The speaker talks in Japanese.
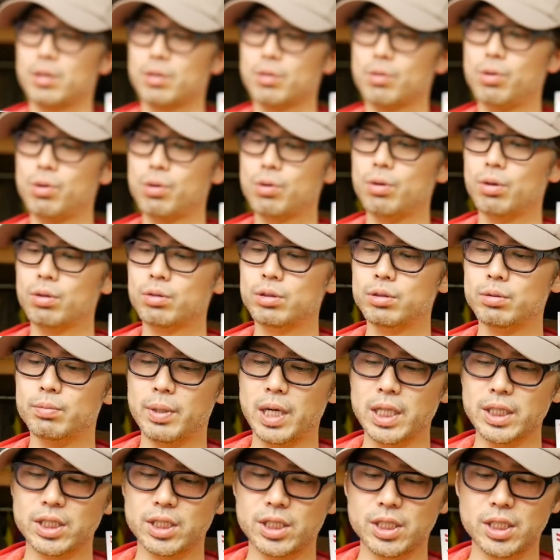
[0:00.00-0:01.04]
広告
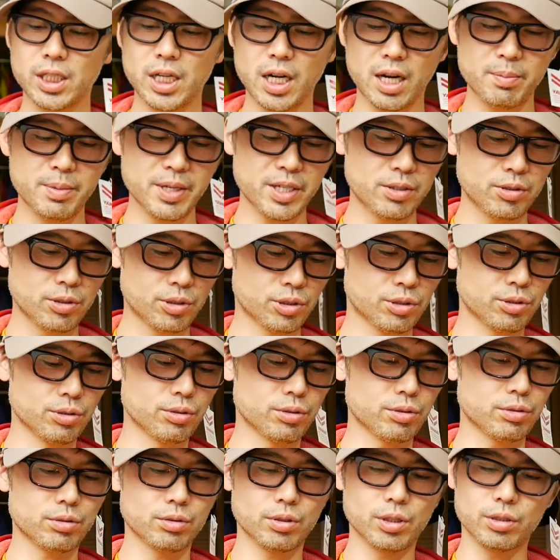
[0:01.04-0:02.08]
チラベル集
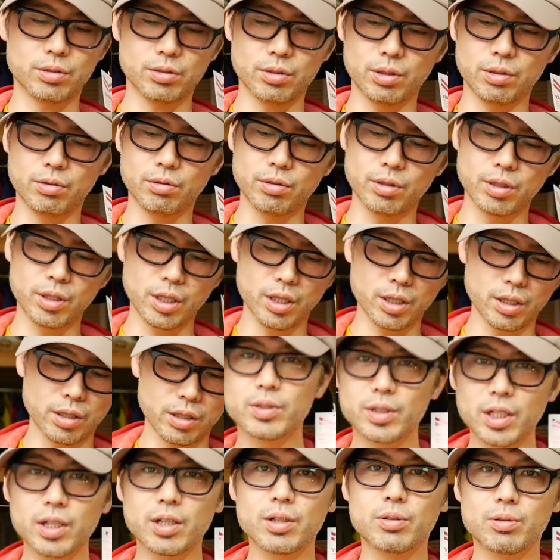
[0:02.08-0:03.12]
ですねこれね
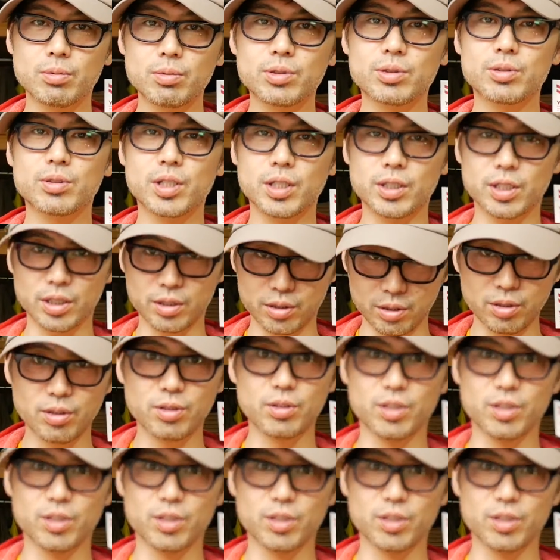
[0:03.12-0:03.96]
ね面白かったですよ